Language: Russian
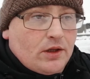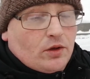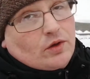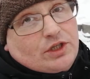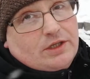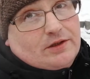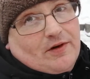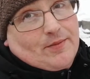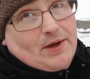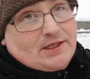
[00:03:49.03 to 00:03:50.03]
Но через
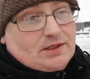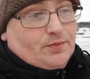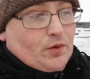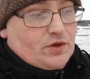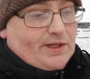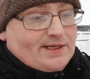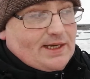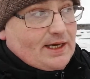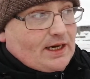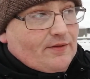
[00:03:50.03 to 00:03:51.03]
два месяца после
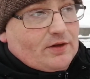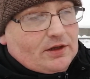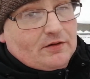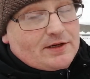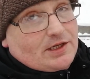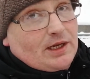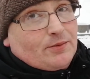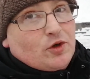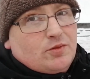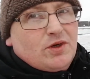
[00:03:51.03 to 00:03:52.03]
заявленного
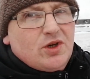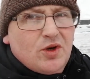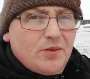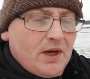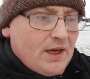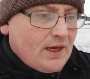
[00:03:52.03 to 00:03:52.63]
Василием Кузьмичем